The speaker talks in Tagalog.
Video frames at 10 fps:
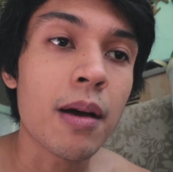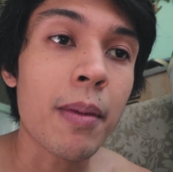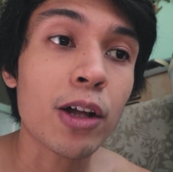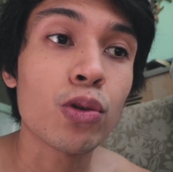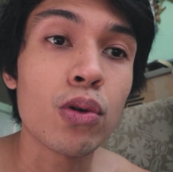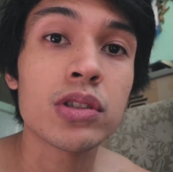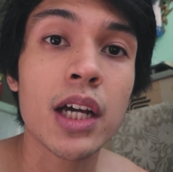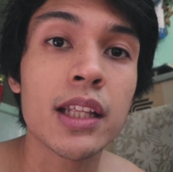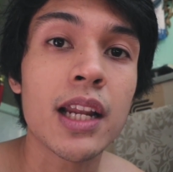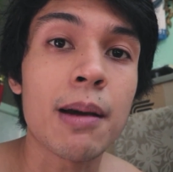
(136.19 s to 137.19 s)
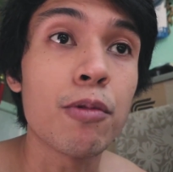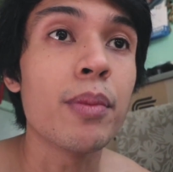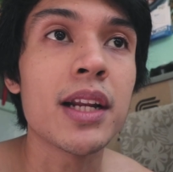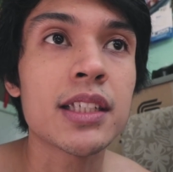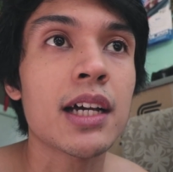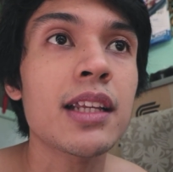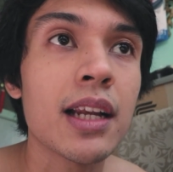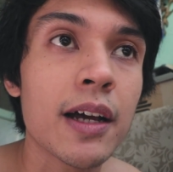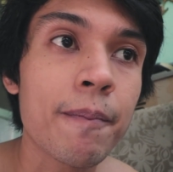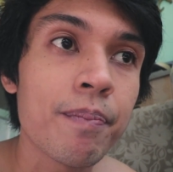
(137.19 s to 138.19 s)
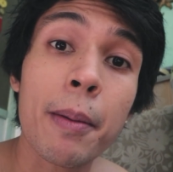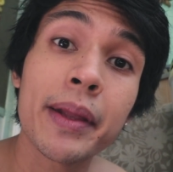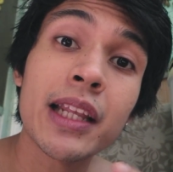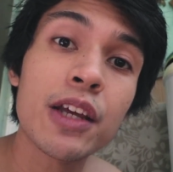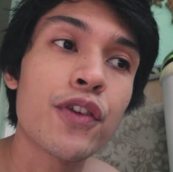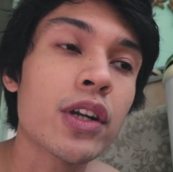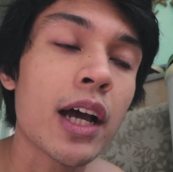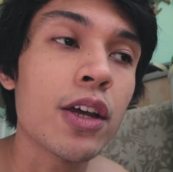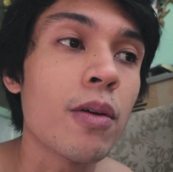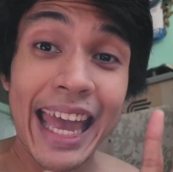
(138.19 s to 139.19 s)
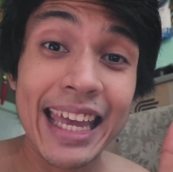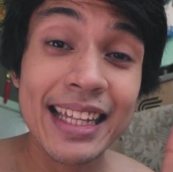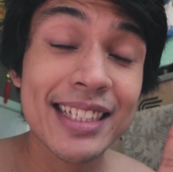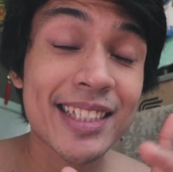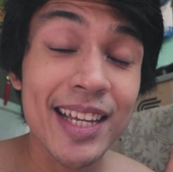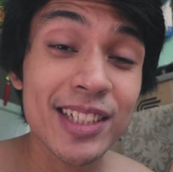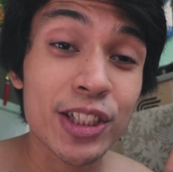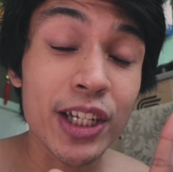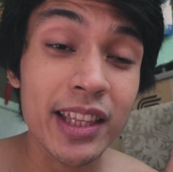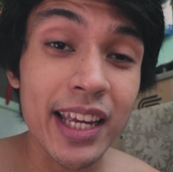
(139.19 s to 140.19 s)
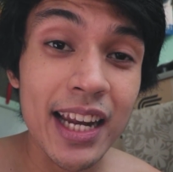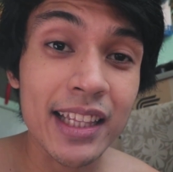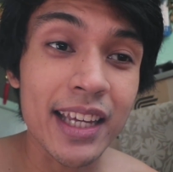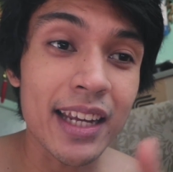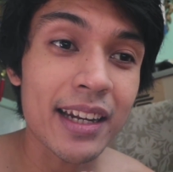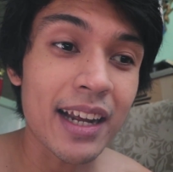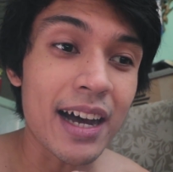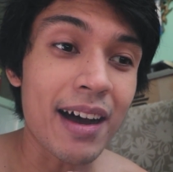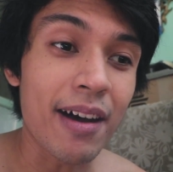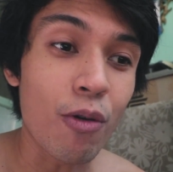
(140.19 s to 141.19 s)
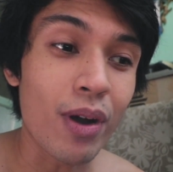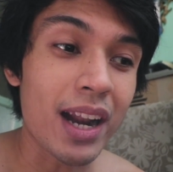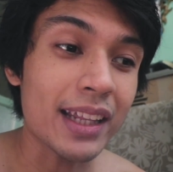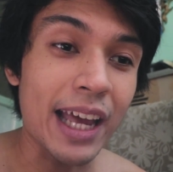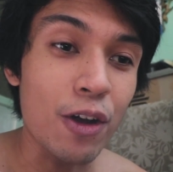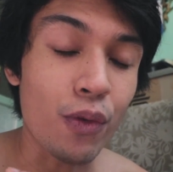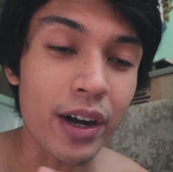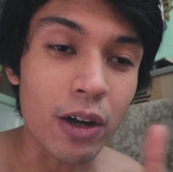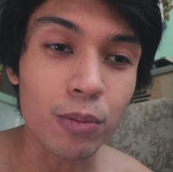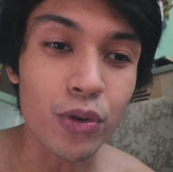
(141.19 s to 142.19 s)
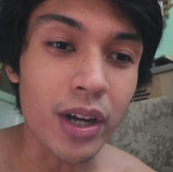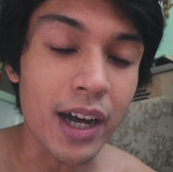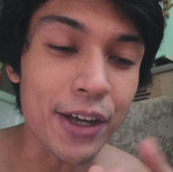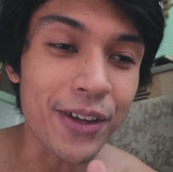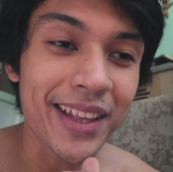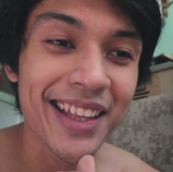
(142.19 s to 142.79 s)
na makatulong sa kanila, bumili sa kanila, papa-deliver tayo. And since cheat day natin, uh, wala tayong workout muna ngayon.